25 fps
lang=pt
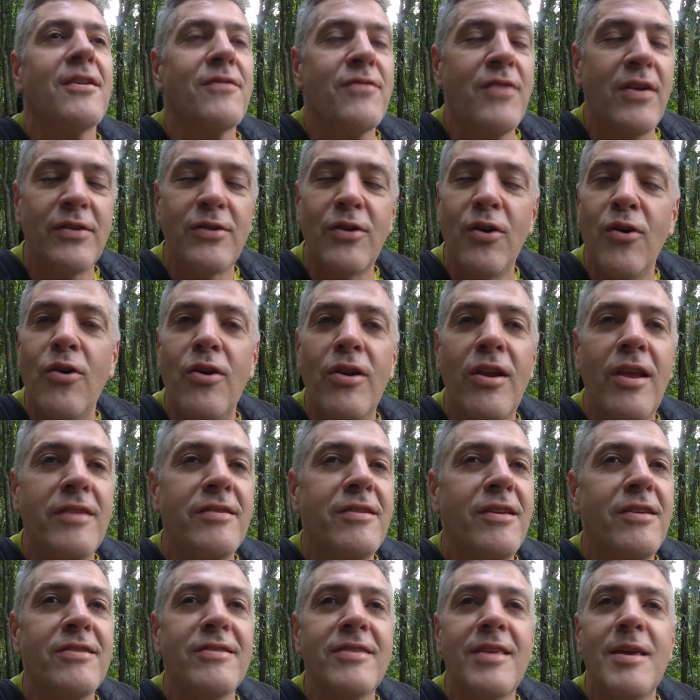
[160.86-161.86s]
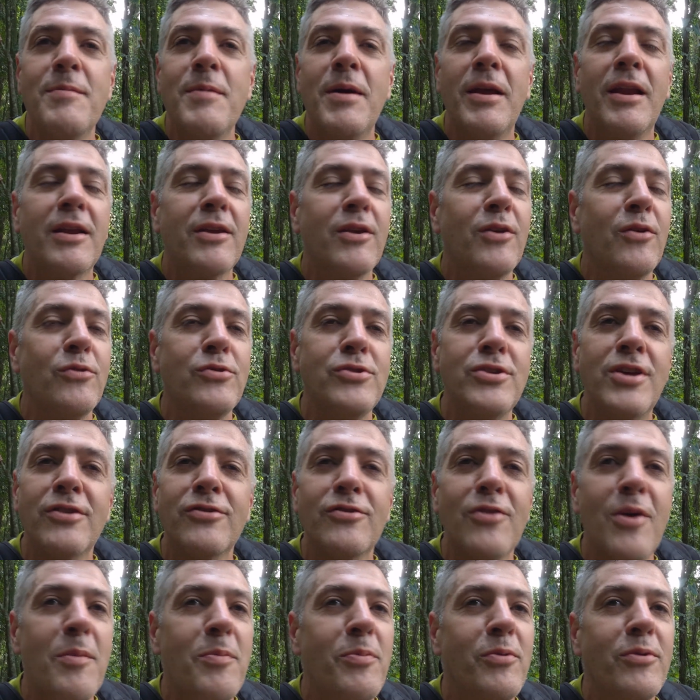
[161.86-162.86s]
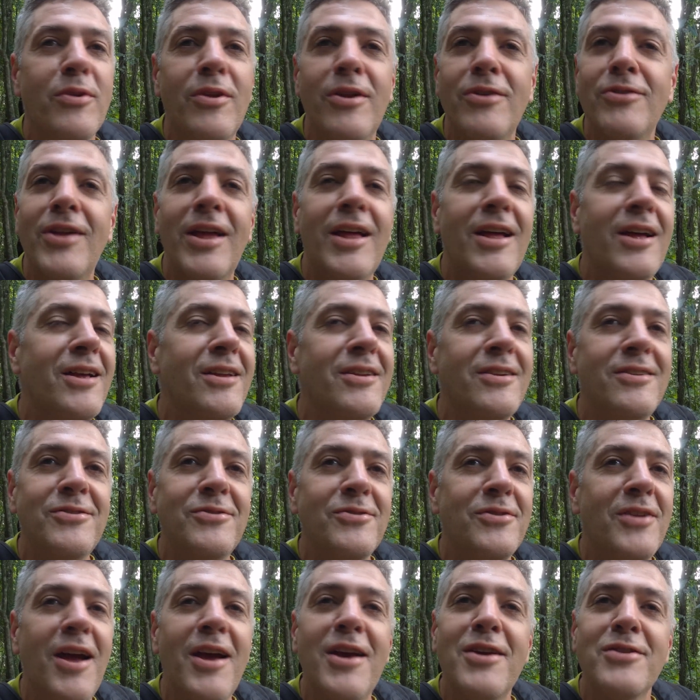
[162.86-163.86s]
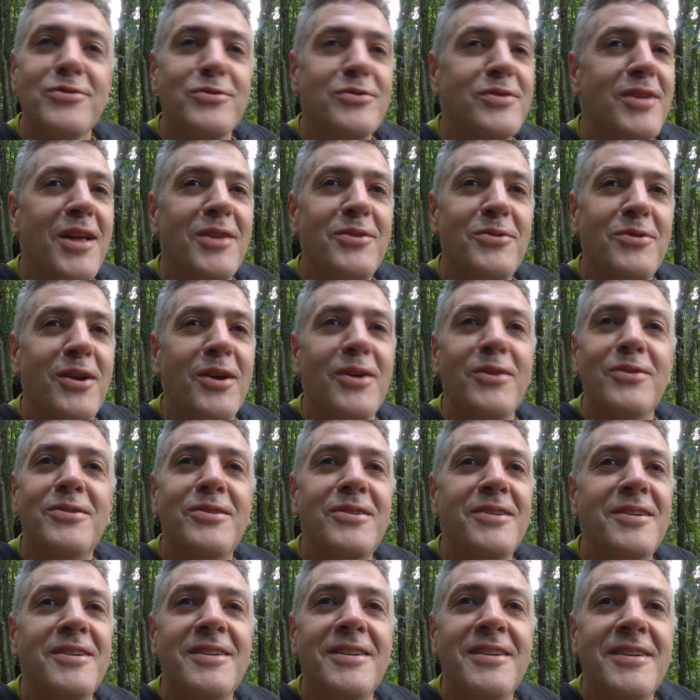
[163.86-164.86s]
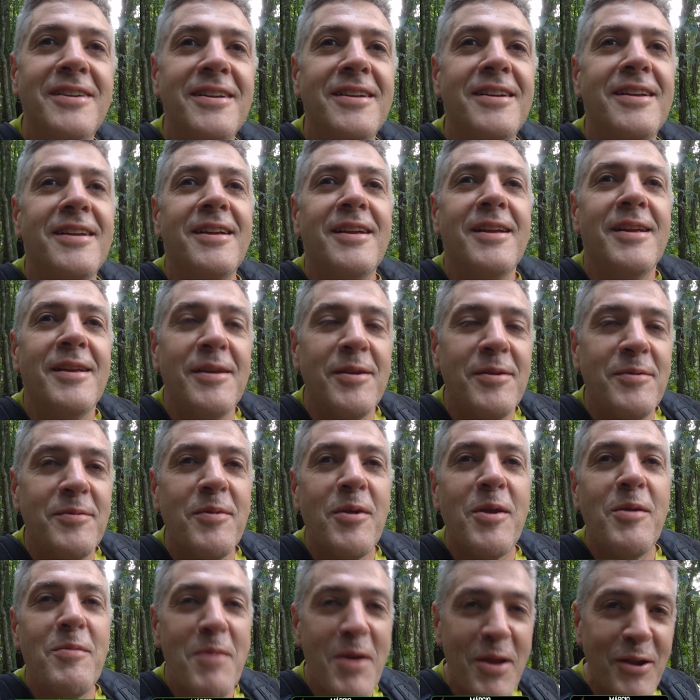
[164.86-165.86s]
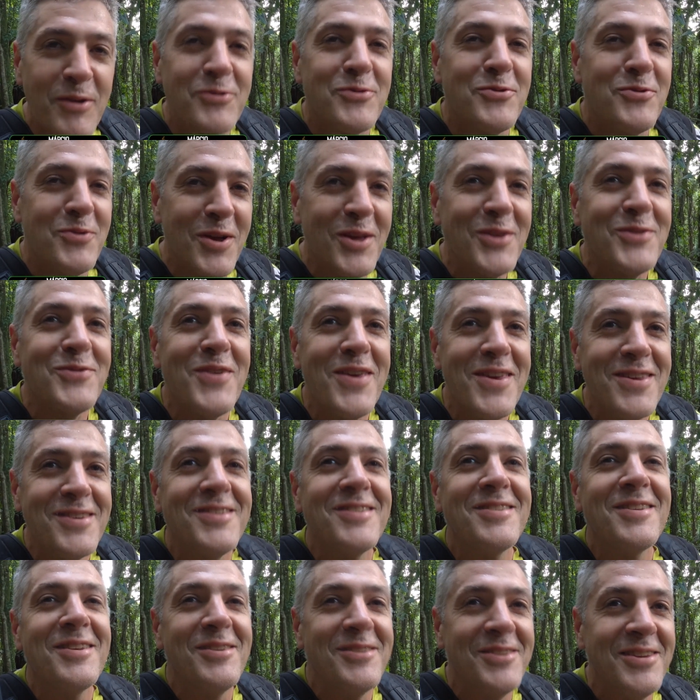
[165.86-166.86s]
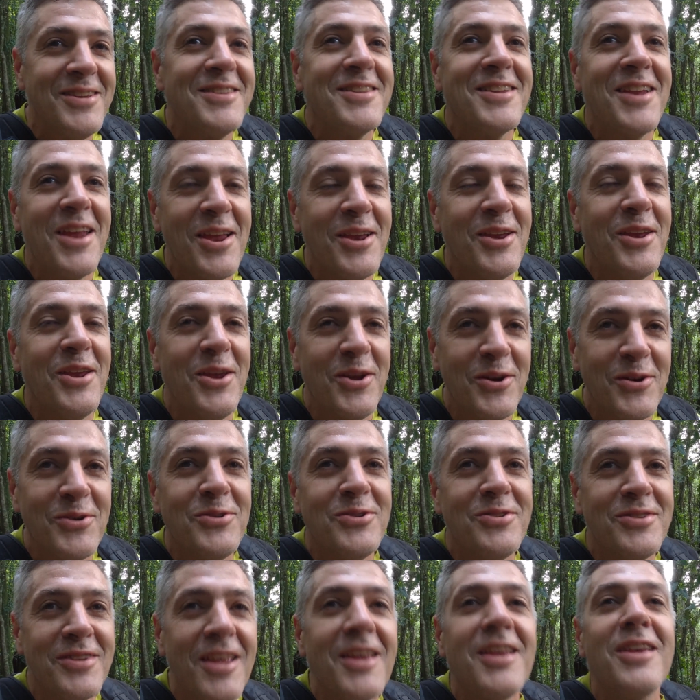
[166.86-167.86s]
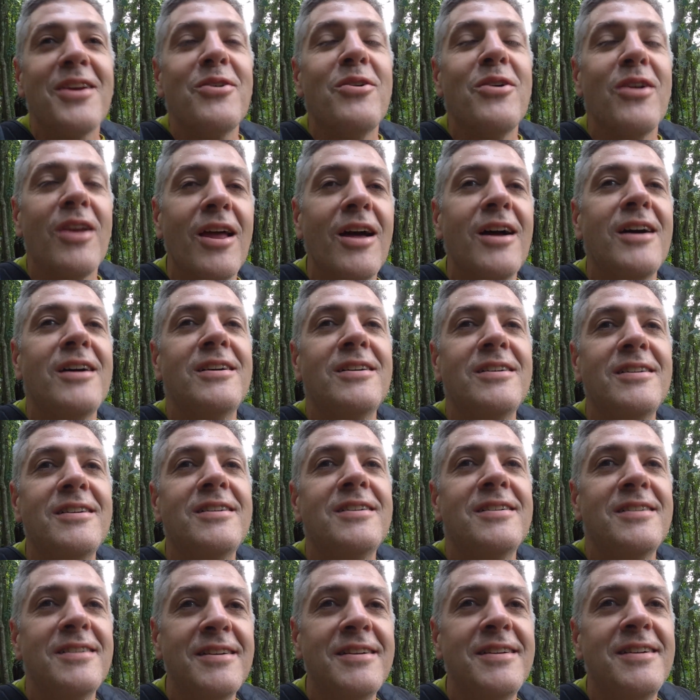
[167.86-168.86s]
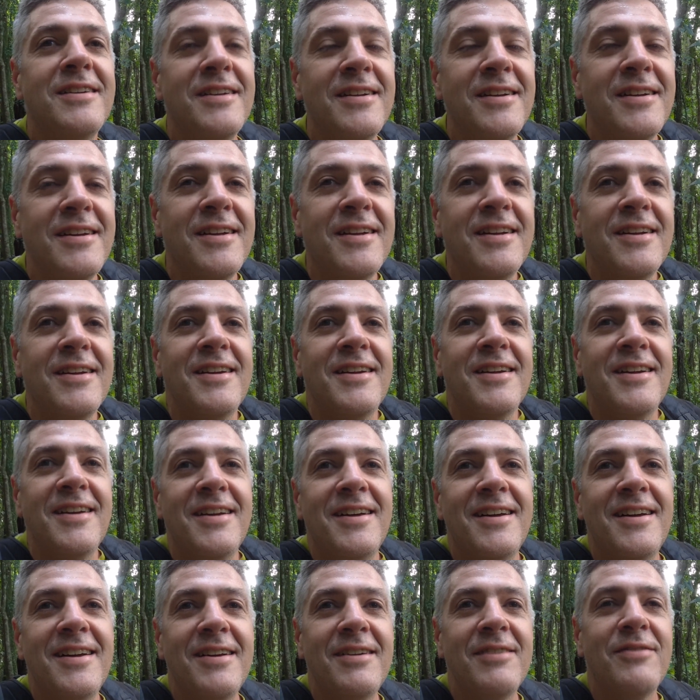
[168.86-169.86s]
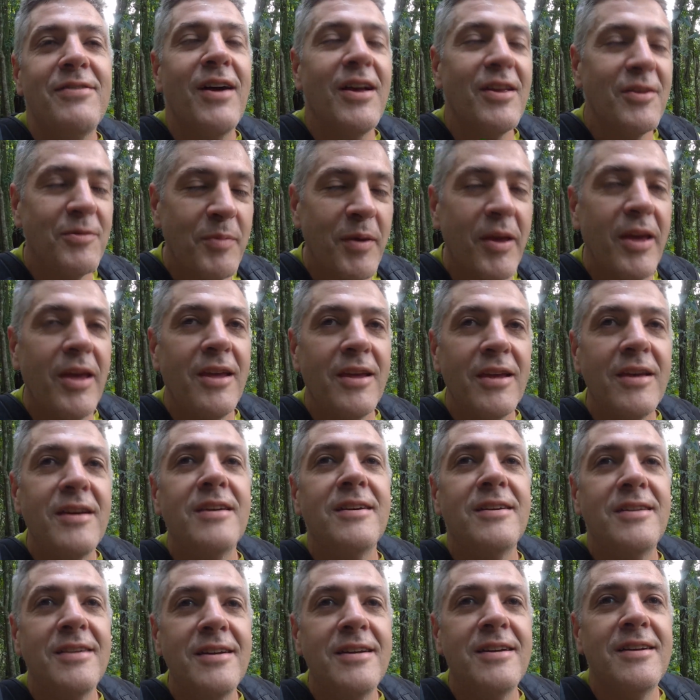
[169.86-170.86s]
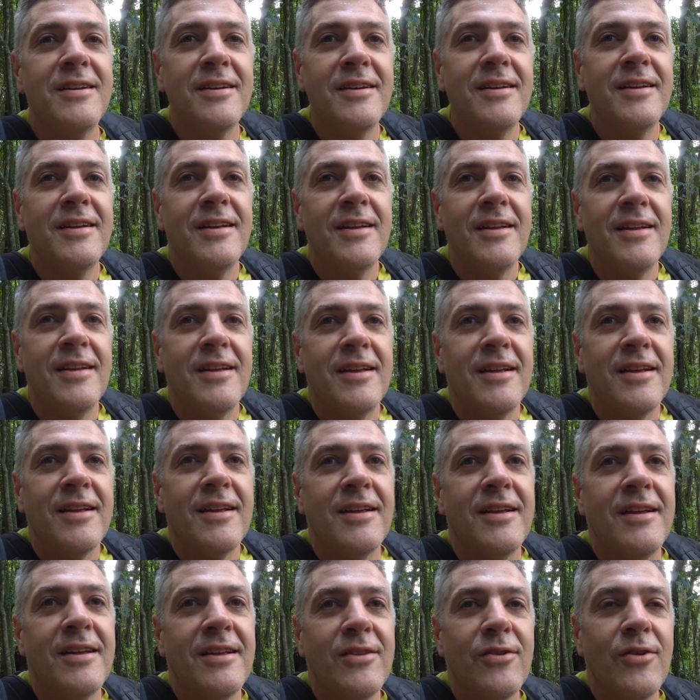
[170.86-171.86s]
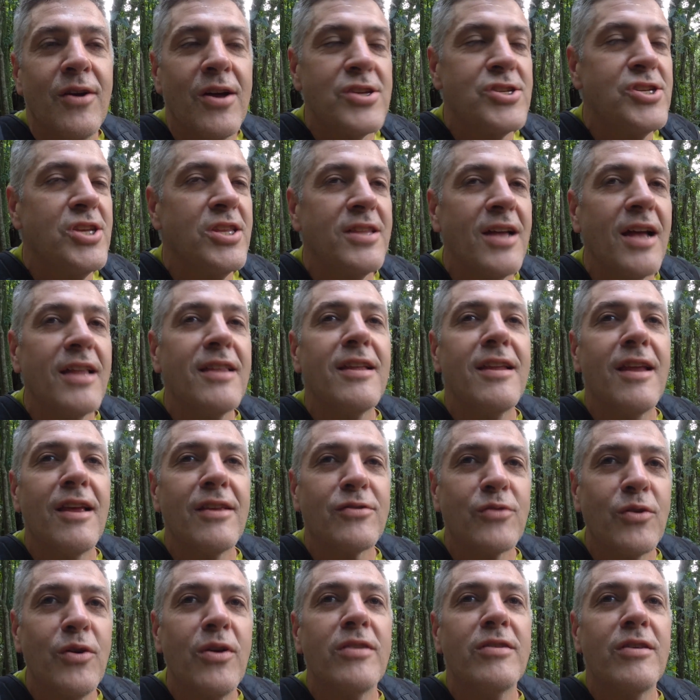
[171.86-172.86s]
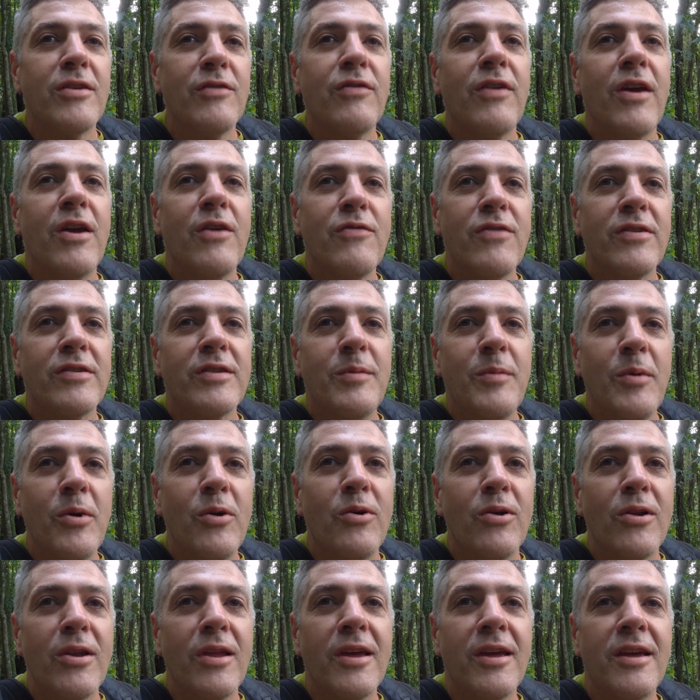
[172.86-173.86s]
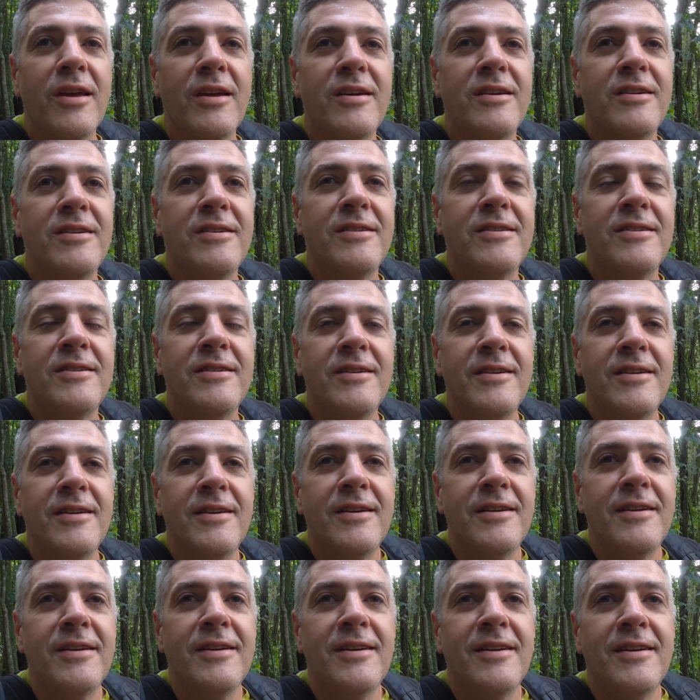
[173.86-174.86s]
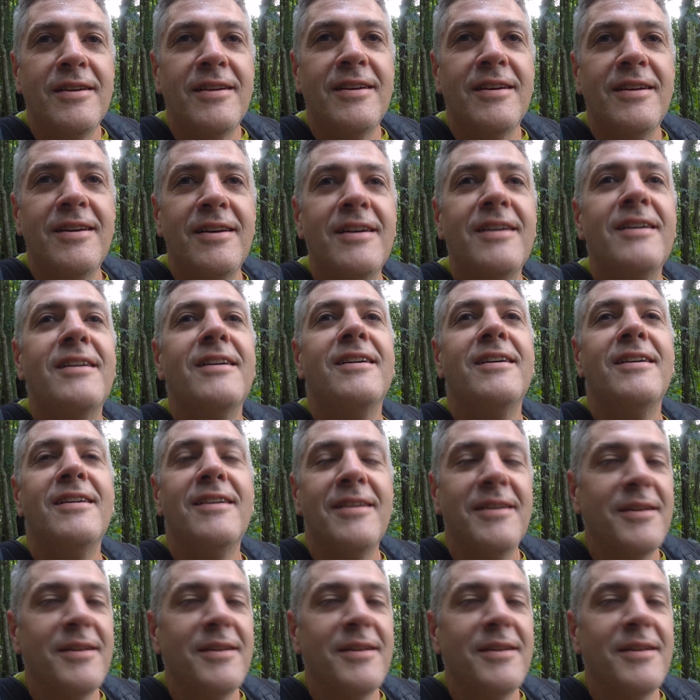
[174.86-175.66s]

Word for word: Tem que fazer um rolezinho de semana aqui um dia só por não dar, não dar resultado não. Pelo menos duas vezes de treininho tem que rolar. Faz bem. Faz bem. É isso aí. Dá uma agitada nas coisas e venho fazer meu rolê. Arruma um tempo.